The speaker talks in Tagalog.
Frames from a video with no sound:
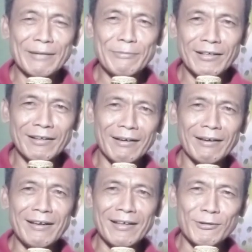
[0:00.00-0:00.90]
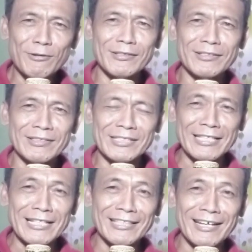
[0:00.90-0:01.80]
Sabi na, kala ko,
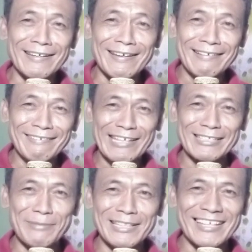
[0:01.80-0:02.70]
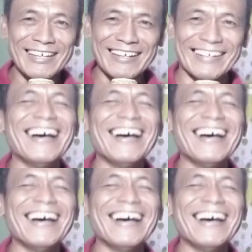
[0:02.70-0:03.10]
70 ka na. Ah, 70 ka na.